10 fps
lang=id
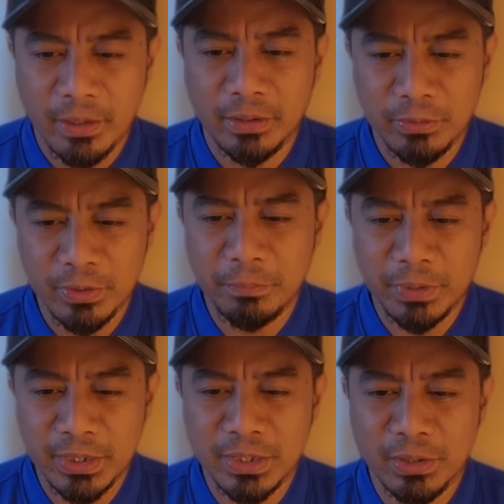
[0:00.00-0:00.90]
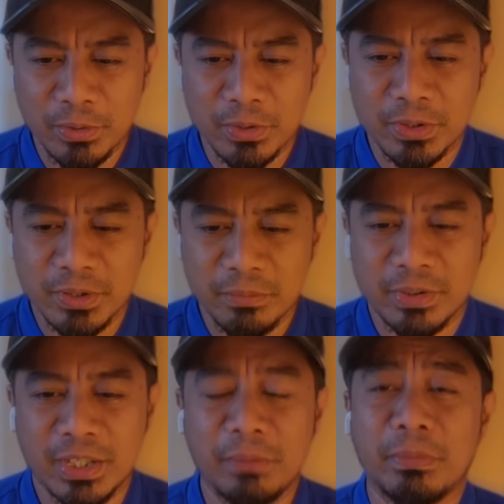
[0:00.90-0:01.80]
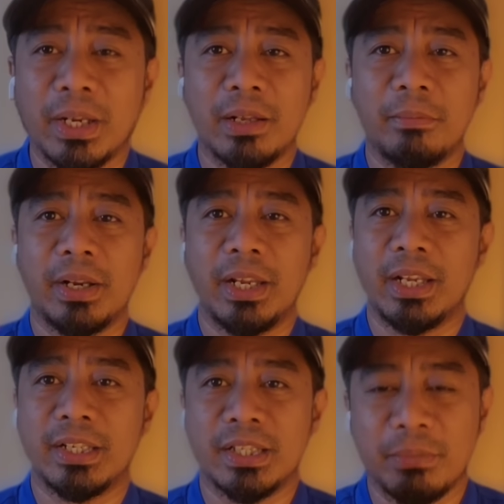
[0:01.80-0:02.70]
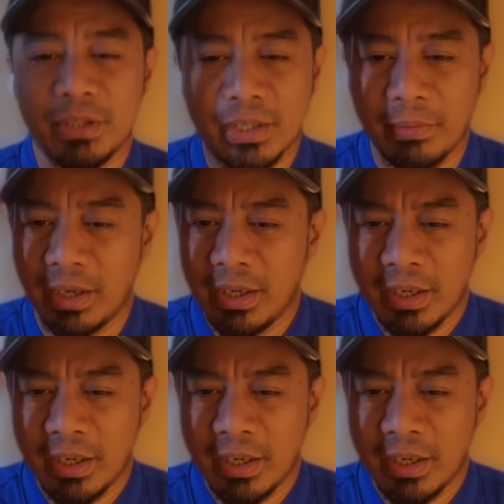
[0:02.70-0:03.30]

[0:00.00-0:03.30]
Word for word: Nah, itu yang pentingnya lolos. Jadi mereka meraihkan sama-sama.